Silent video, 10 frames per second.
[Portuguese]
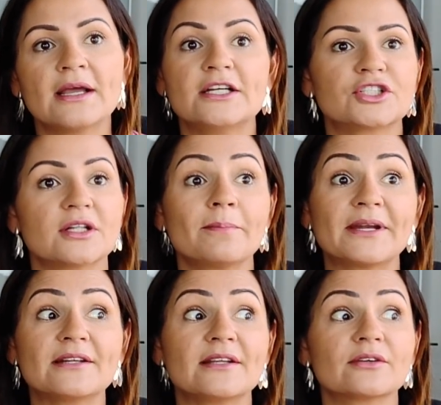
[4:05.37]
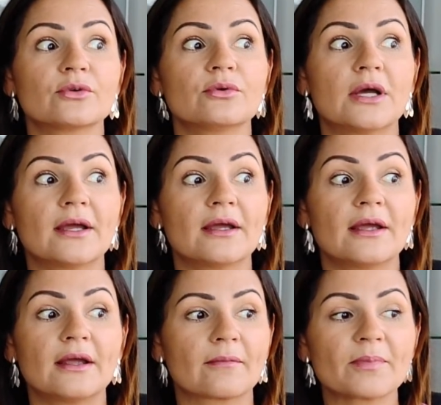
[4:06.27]
ele já está aprendendo,
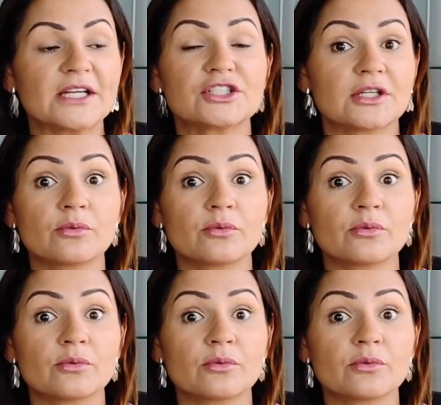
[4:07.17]
é, ele já